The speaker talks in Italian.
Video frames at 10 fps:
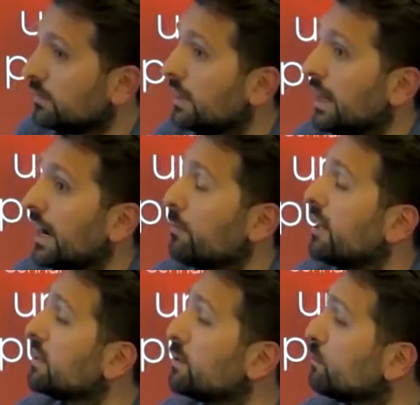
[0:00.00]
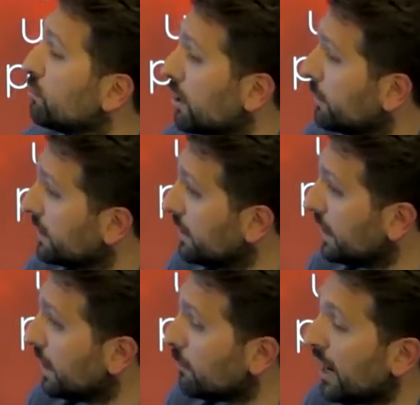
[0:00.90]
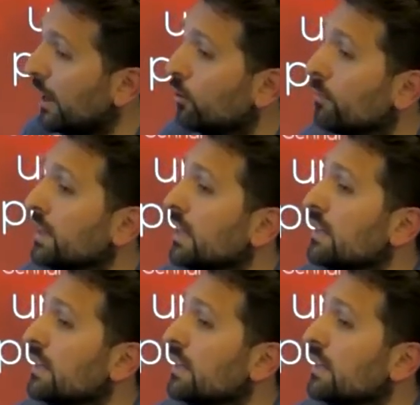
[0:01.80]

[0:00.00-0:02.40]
eh, La Camera Azzurra per dire La Mano.